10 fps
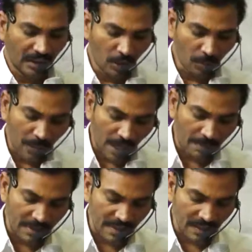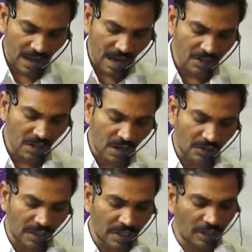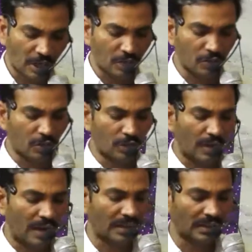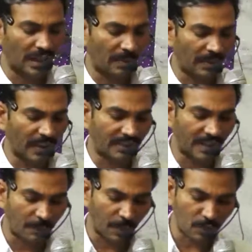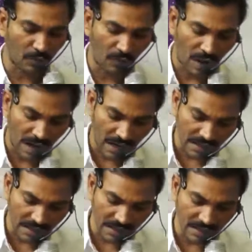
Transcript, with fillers: తన్ను ప్రేమించి తన ఆజ్ఞలను అనుసరించి నడుచుకున్న వారికి తన నిబంధన స్థిరపరచు వాడని